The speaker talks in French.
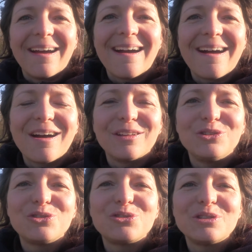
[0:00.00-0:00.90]
euh,
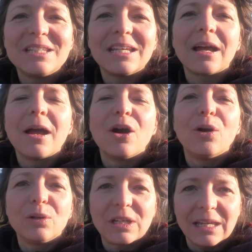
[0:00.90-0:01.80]
de se dire
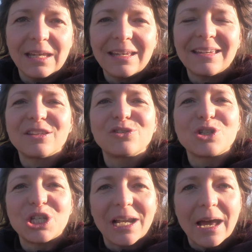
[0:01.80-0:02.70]
ok, qu'est-ce que
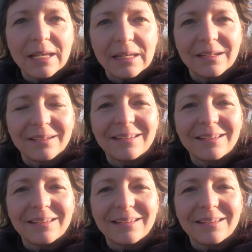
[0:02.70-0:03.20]
j'élague,